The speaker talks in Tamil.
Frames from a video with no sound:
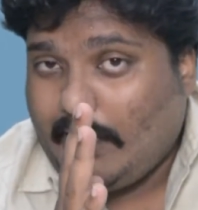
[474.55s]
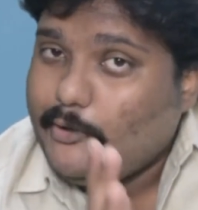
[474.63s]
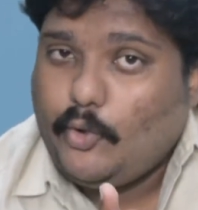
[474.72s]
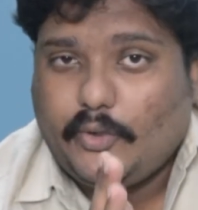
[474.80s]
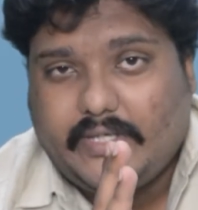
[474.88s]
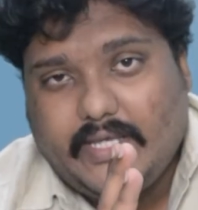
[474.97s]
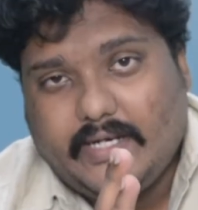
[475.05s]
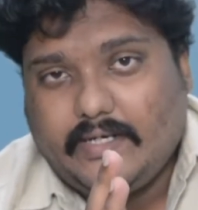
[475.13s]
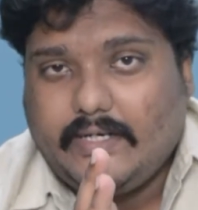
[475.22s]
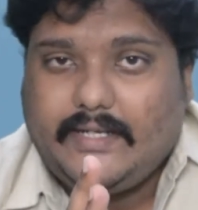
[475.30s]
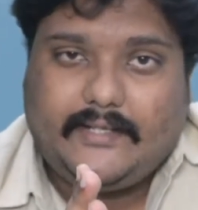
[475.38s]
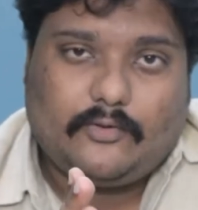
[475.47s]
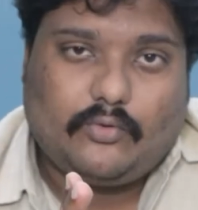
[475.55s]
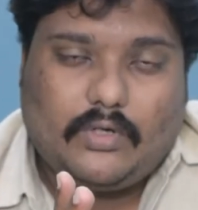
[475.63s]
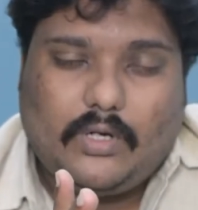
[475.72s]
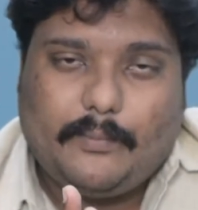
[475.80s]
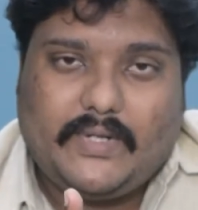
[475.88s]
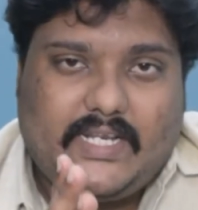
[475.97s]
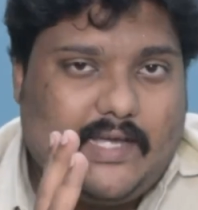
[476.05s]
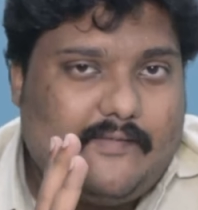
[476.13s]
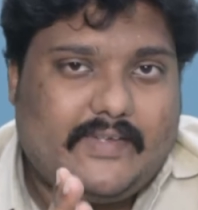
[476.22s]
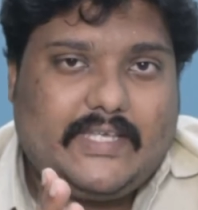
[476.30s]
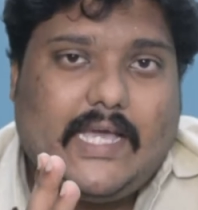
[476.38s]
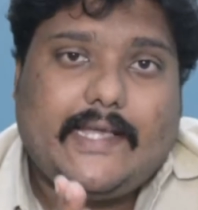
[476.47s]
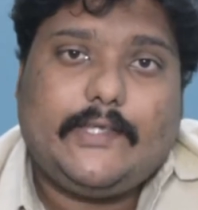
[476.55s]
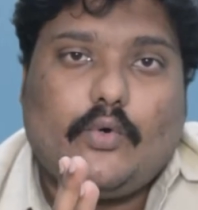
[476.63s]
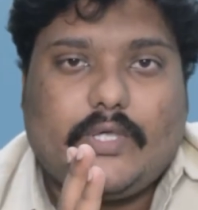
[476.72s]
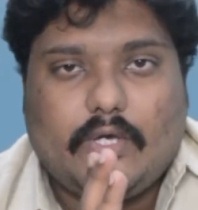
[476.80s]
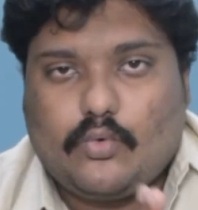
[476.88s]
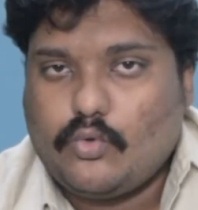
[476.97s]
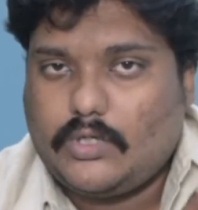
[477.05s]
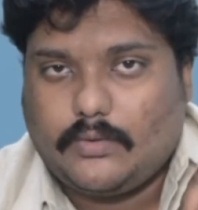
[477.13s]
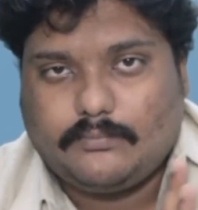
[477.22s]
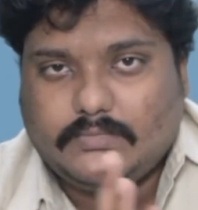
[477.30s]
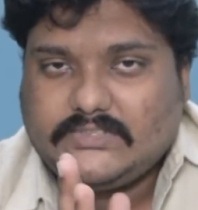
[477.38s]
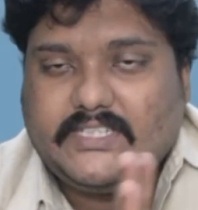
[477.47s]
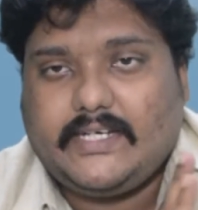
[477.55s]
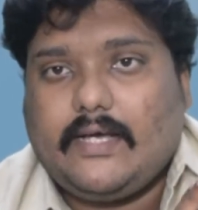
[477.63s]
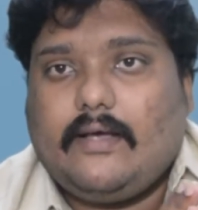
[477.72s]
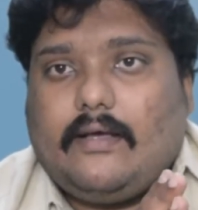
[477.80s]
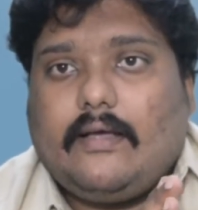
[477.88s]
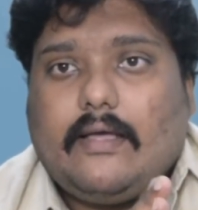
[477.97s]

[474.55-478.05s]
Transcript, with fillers: அயோக்கியன் நீங்கள் சொல்கிற மாதிரி அவங்க அயோக்கிய கூட்டம் சரியா